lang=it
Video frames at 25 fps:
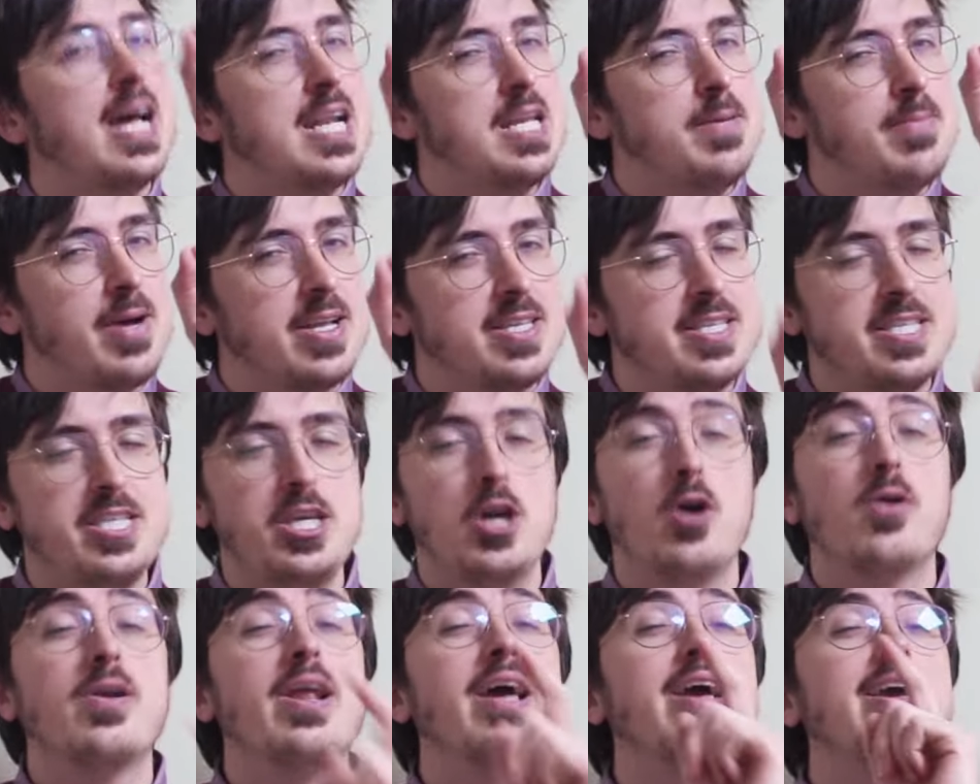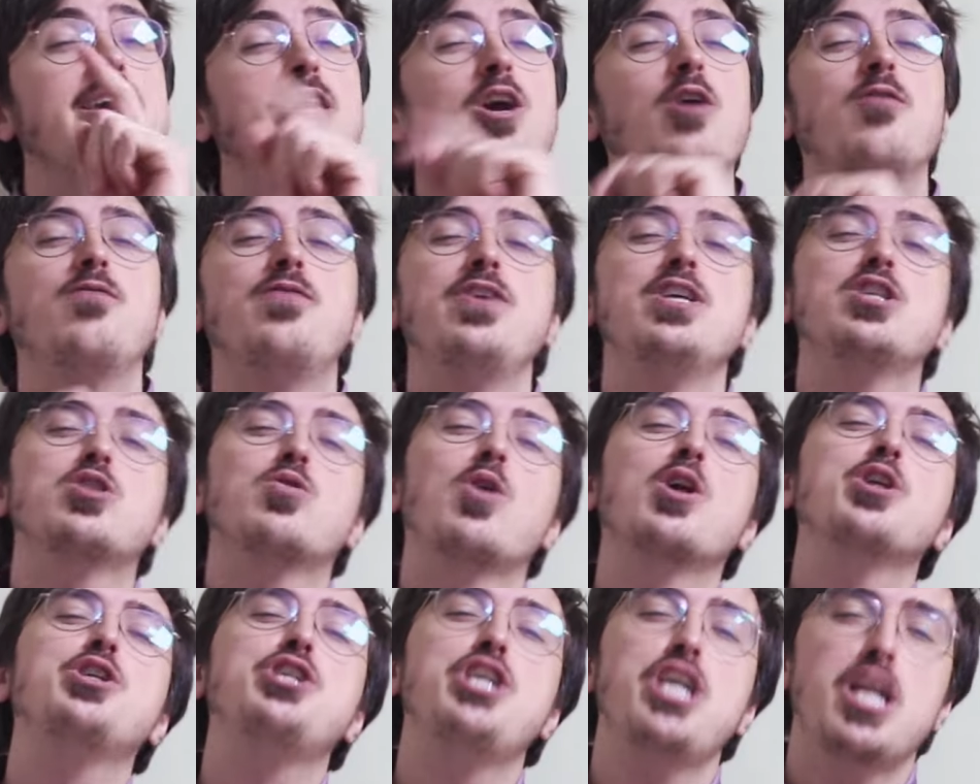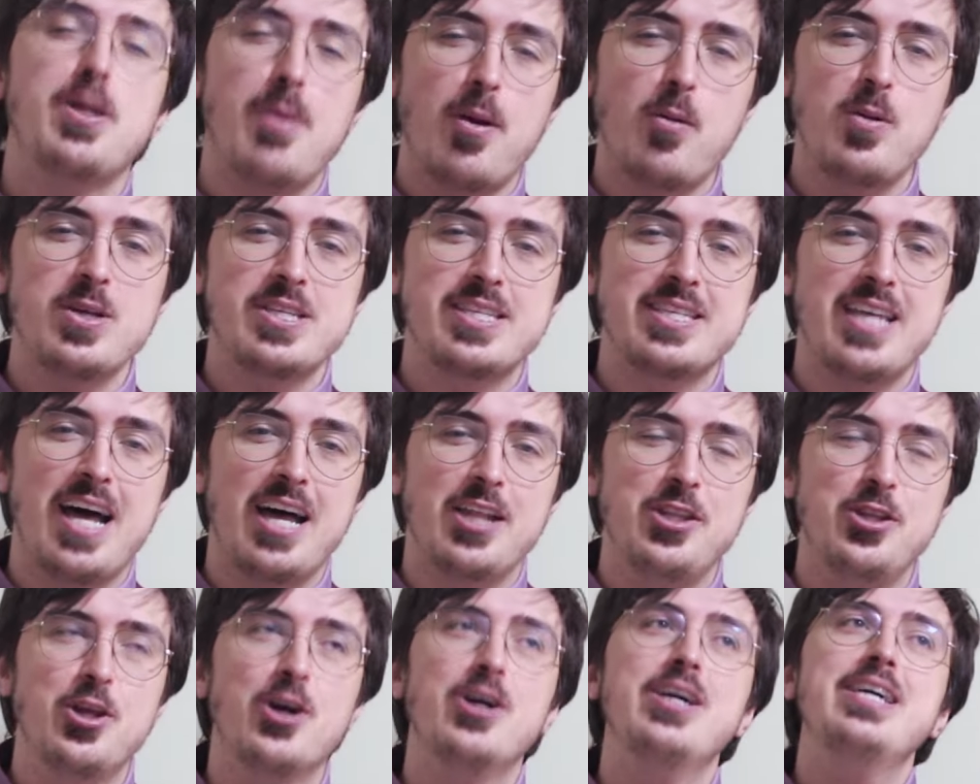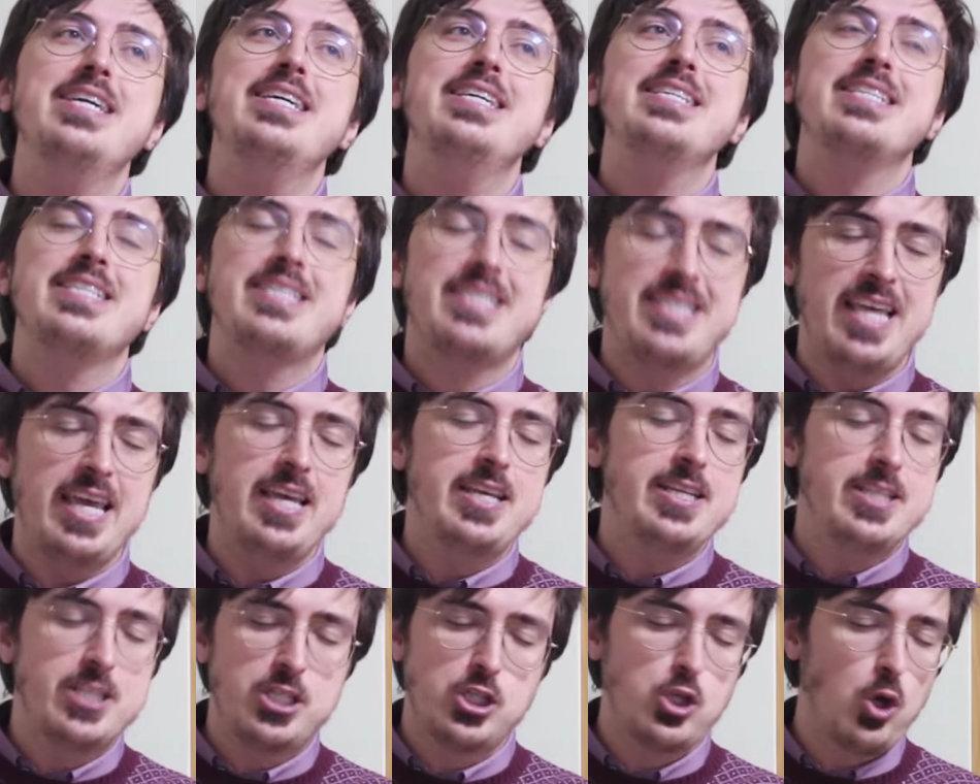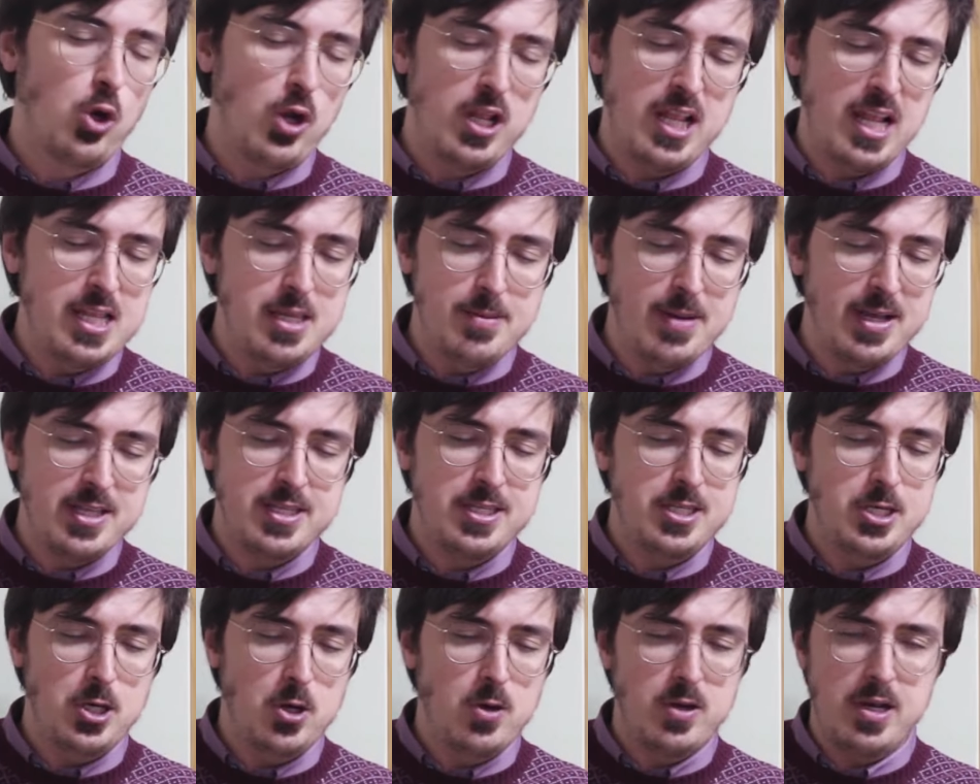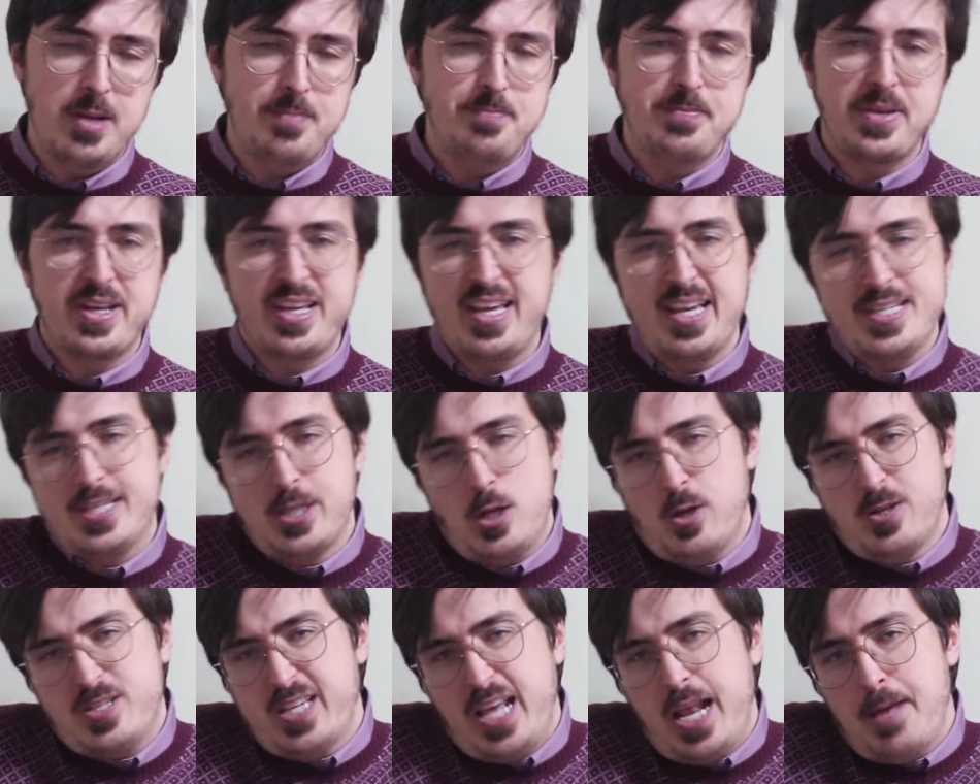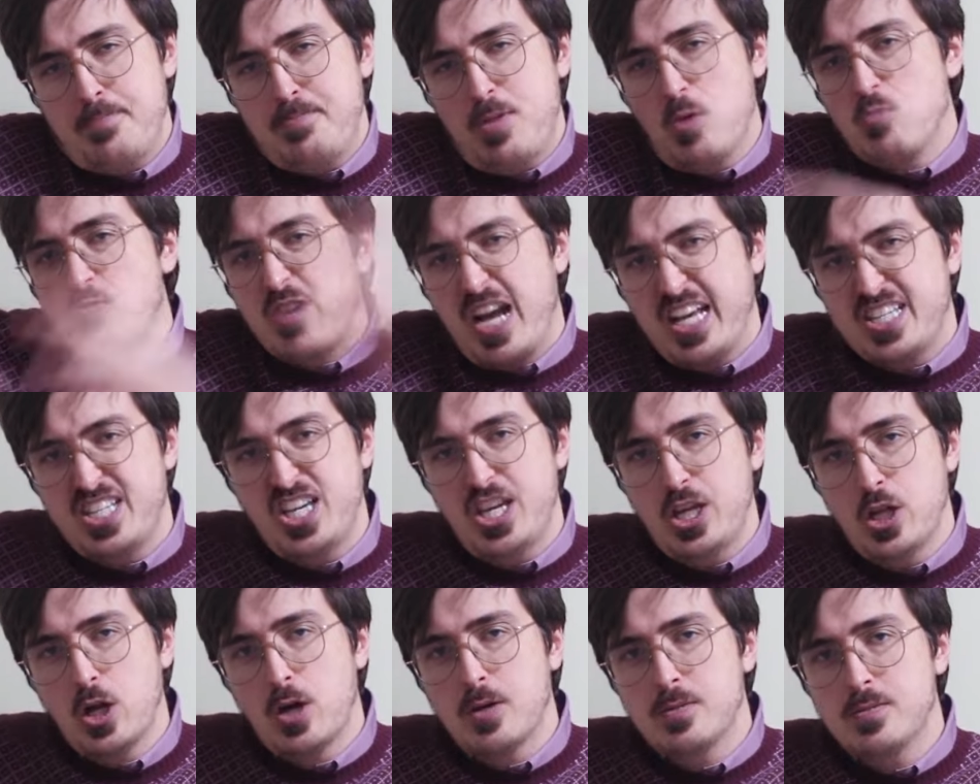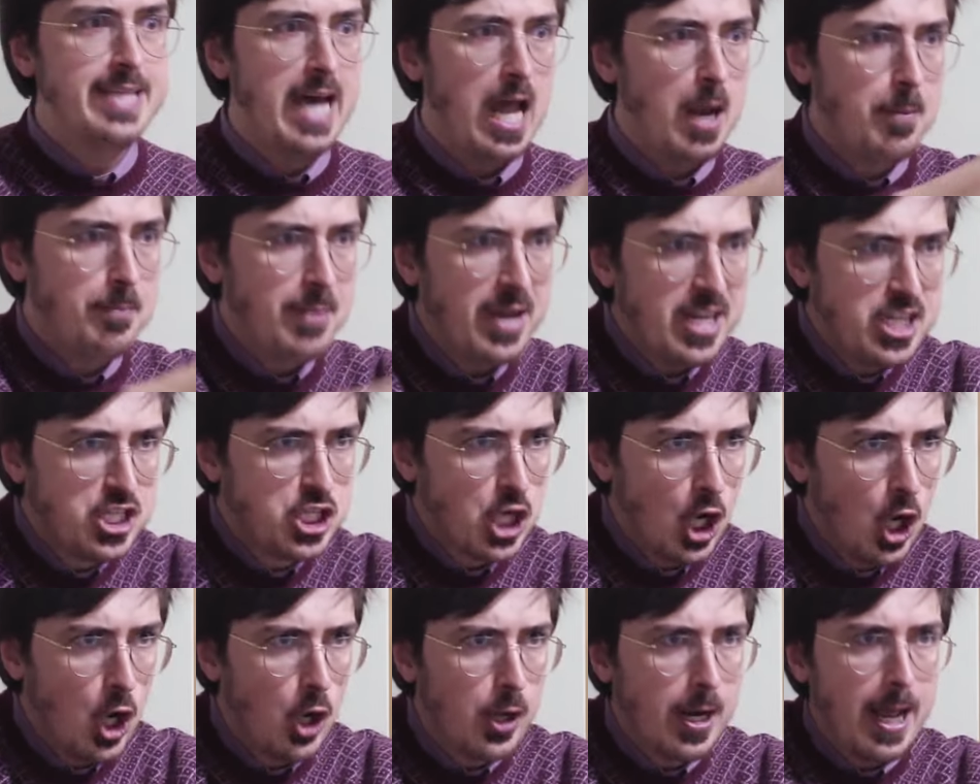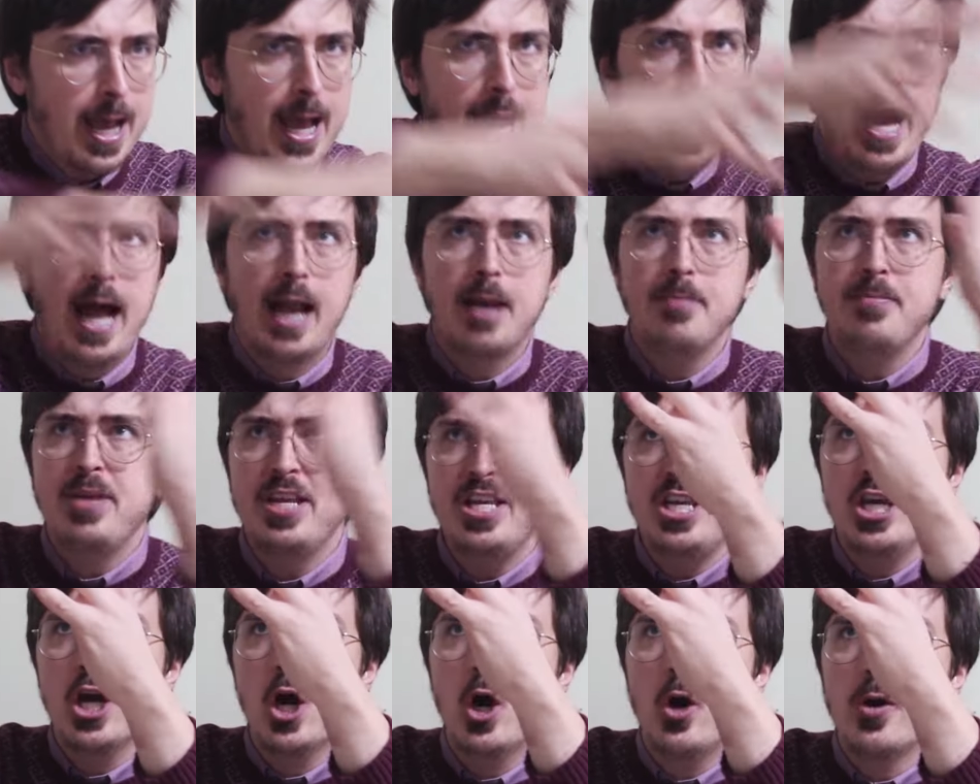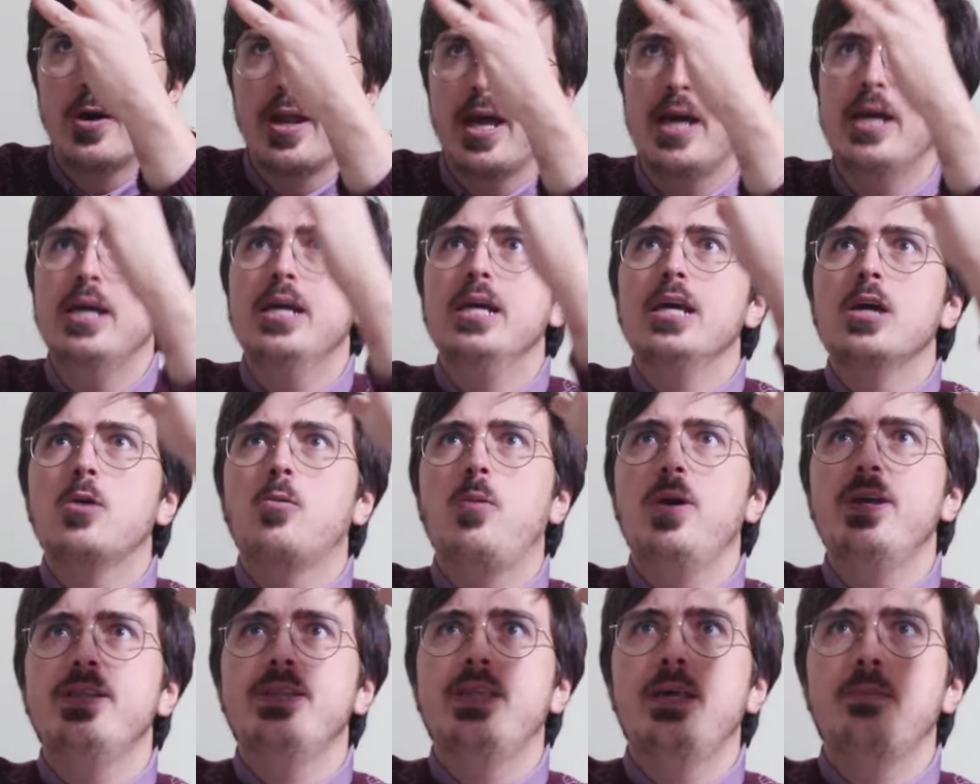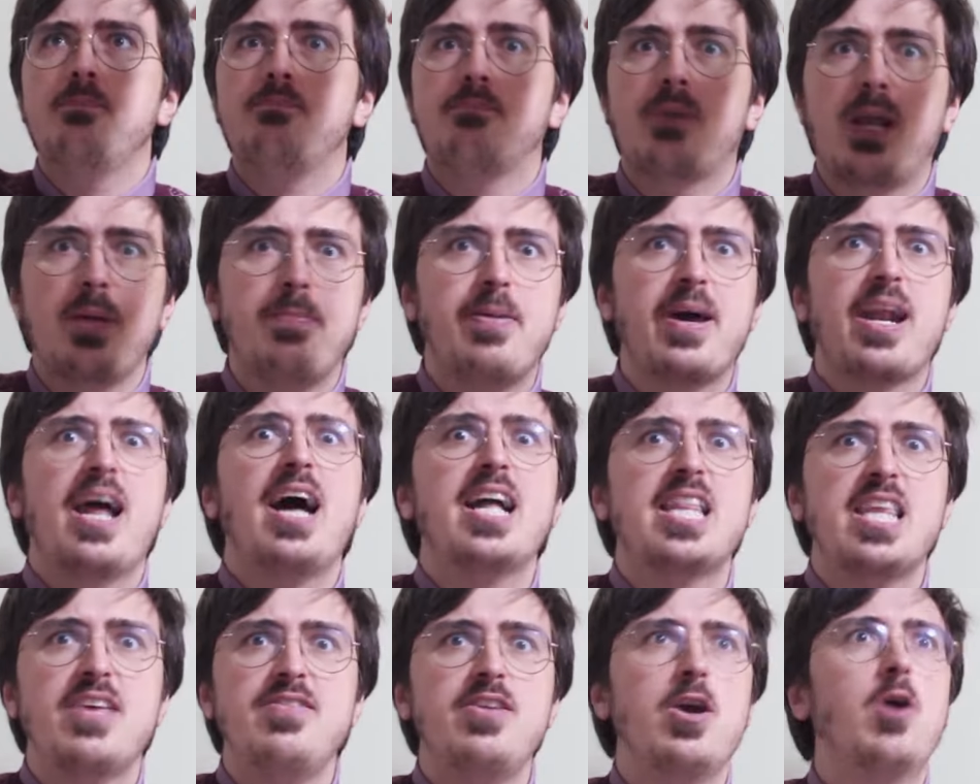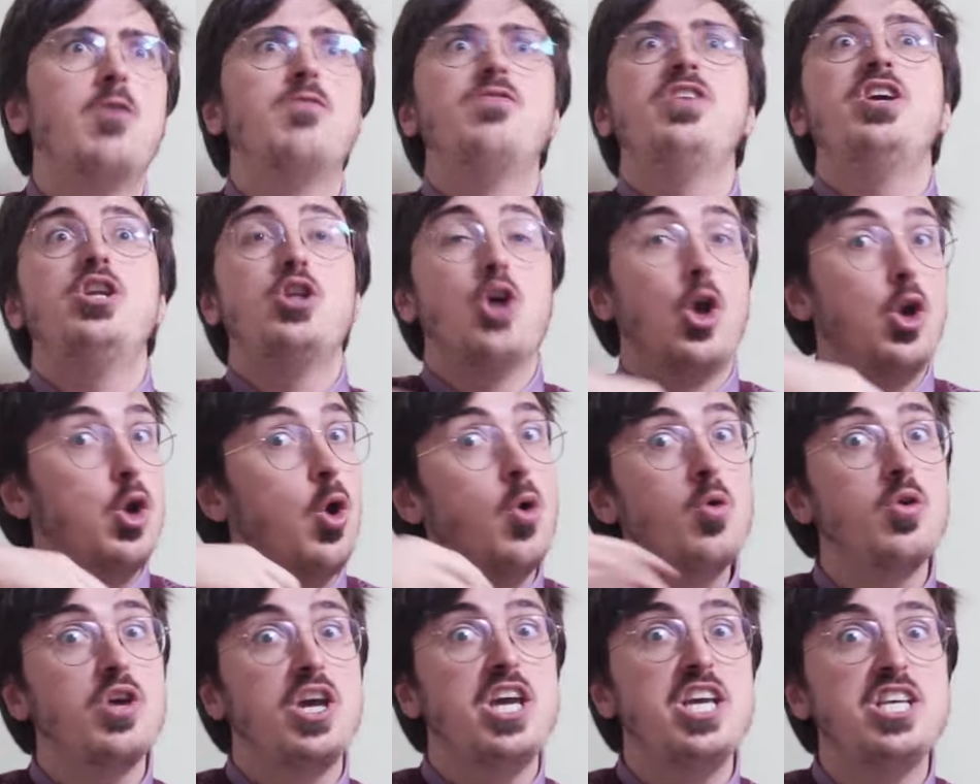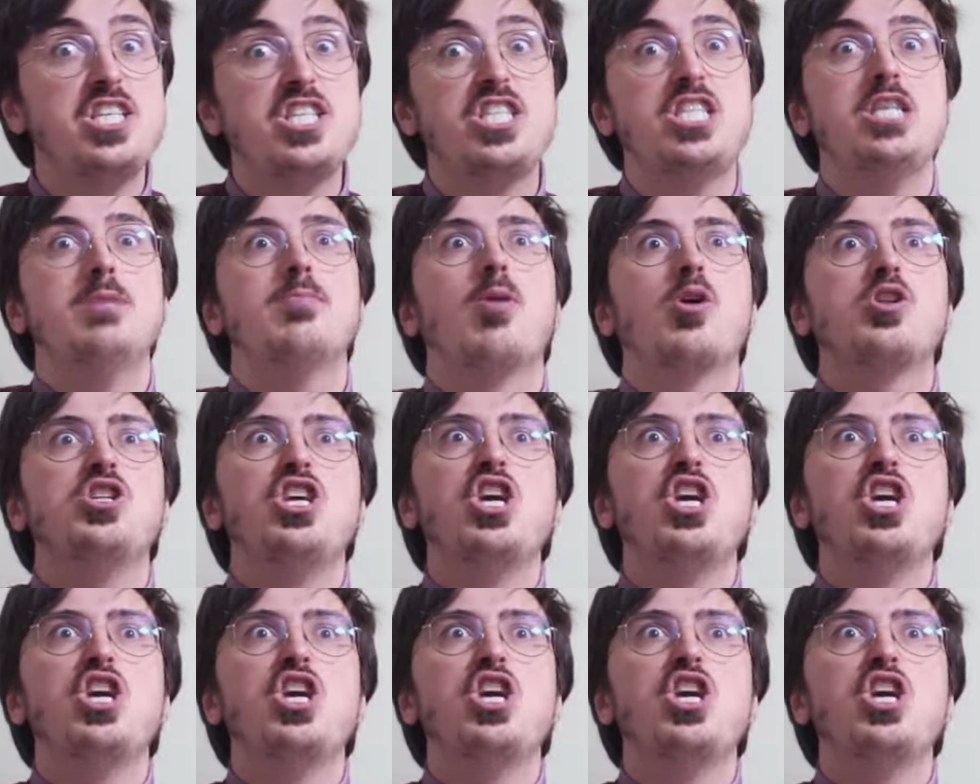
d'animazione che ho visto al cinema quest'anno. Sì, solo d'animazione, perché sennò sarebbe un casino. Dal peggiore al migliore. Quindi preparatevi a un video lunghissimo